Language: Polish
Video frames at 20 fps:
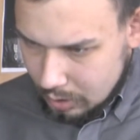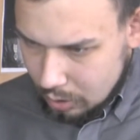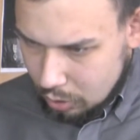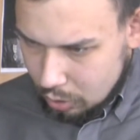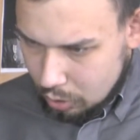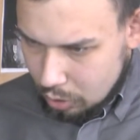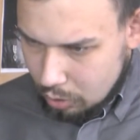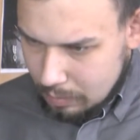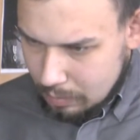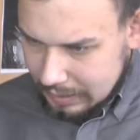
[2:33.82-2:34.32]

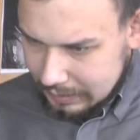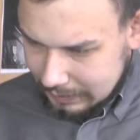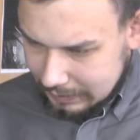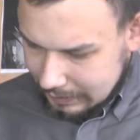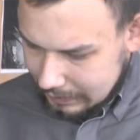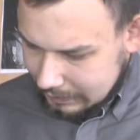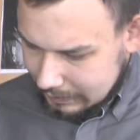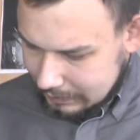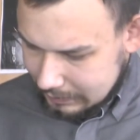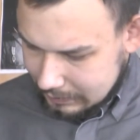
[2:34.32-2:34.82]
Roman
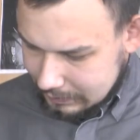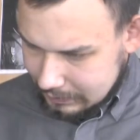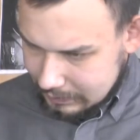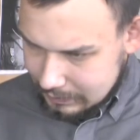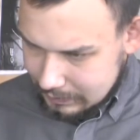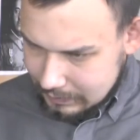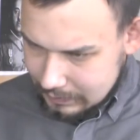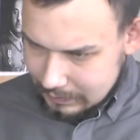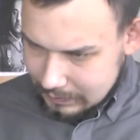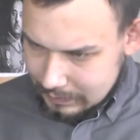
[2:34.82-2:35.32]
Giertych
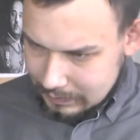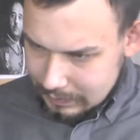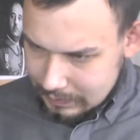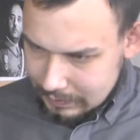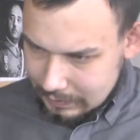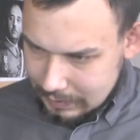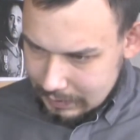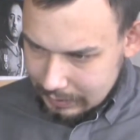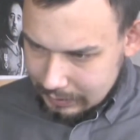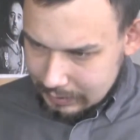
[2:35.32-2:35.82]

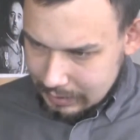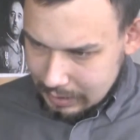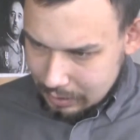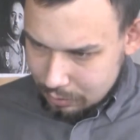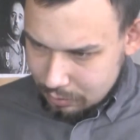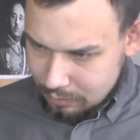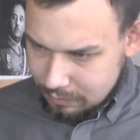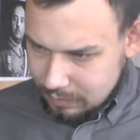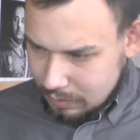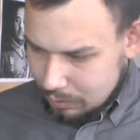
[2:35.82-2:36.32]

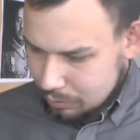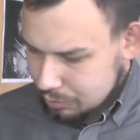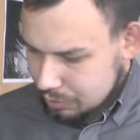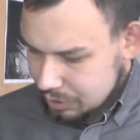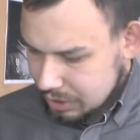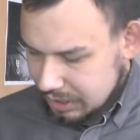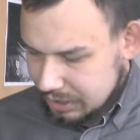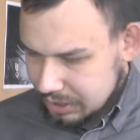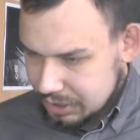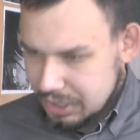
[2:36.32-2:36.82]
deklarował,
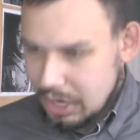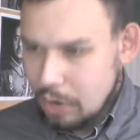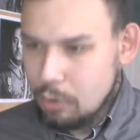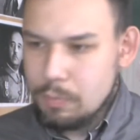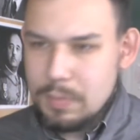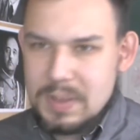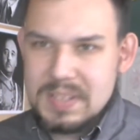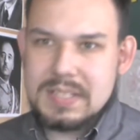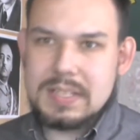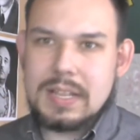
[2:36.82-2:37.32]
że
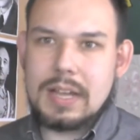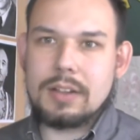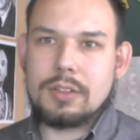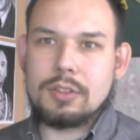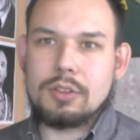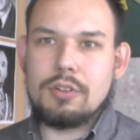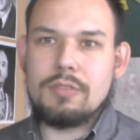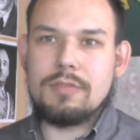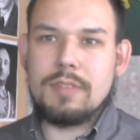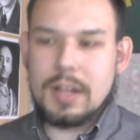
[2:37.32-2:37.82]
chciałby
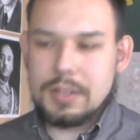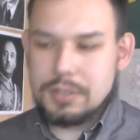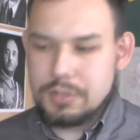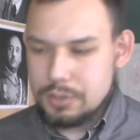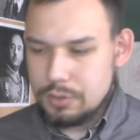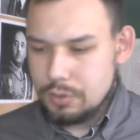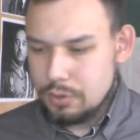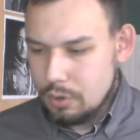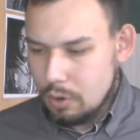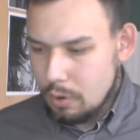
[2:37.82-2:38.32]

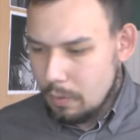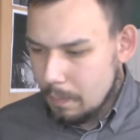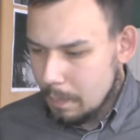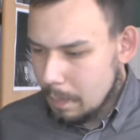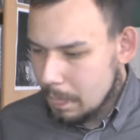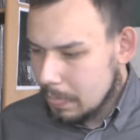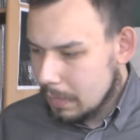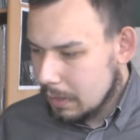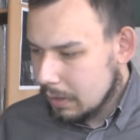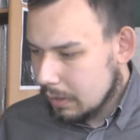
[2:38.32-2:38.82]
startować do
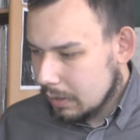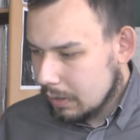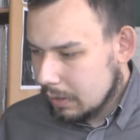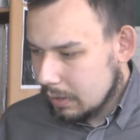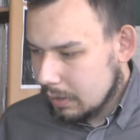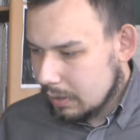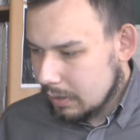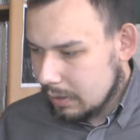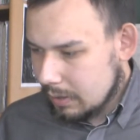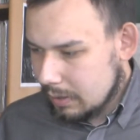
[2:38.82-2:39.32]

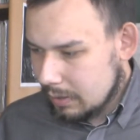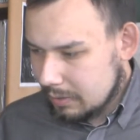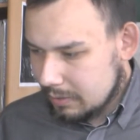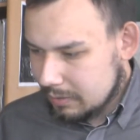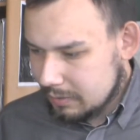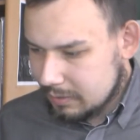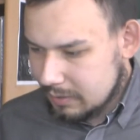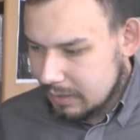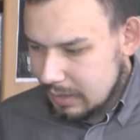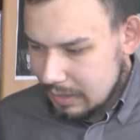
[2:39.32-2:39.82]
e,
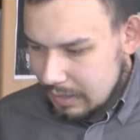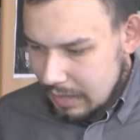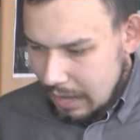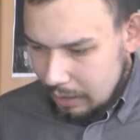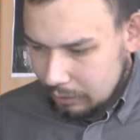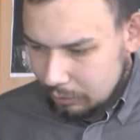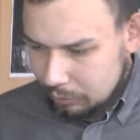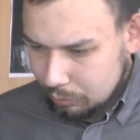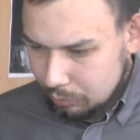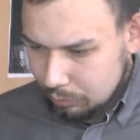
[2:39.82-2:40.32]

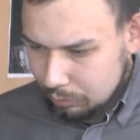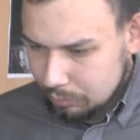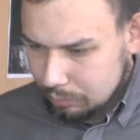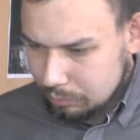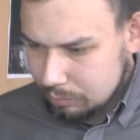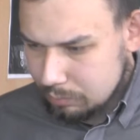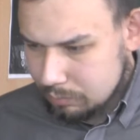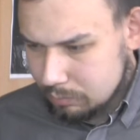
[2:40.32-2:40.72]
Senatu.